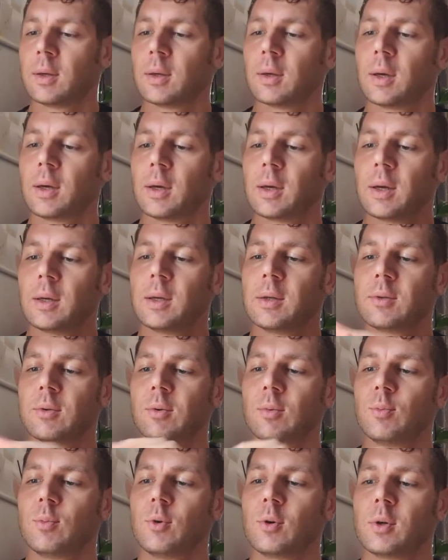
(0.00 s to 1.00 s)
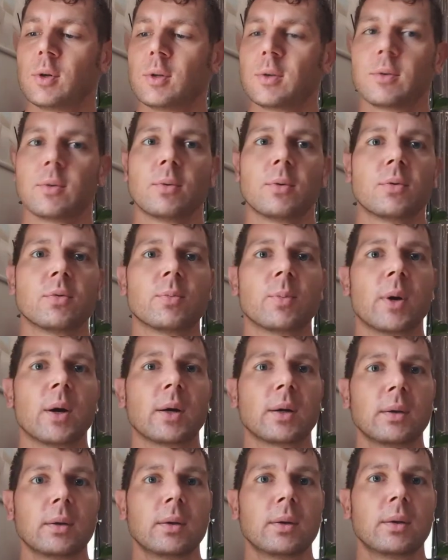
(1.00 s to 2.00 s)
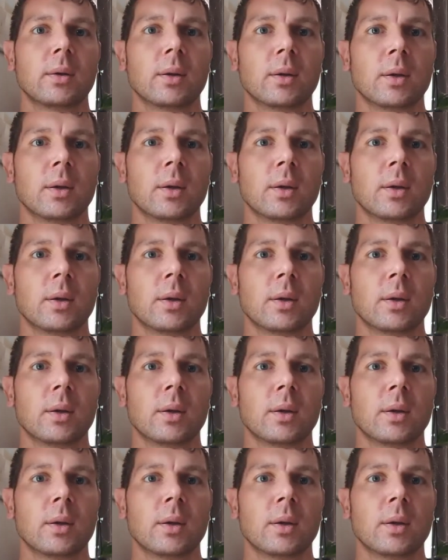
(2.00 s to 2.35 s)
Ja, ich kann jetzt unmöglich so ruf packen.